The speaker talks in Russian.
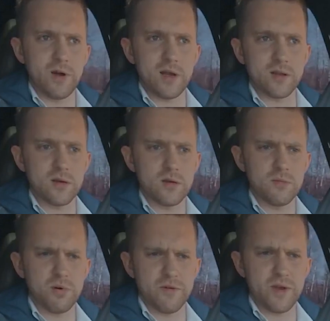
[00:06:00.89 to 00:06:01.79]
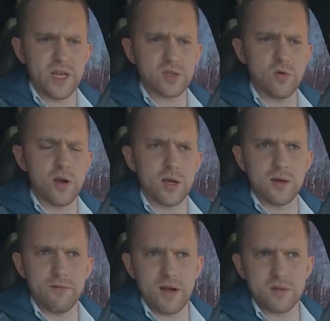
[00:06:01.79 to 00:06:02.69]
валит. Проверять, сколько
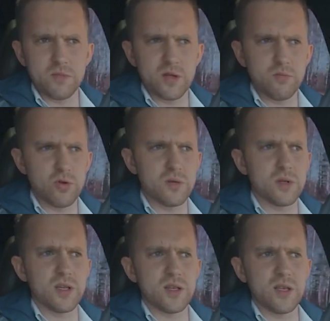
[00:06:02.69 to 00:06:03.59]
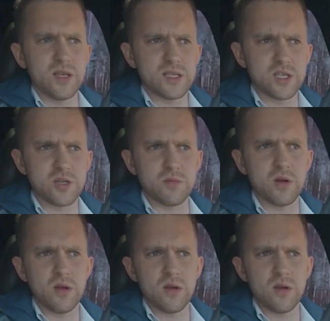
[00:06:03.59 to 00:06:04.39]
она валит, мы не будем, да это и незачем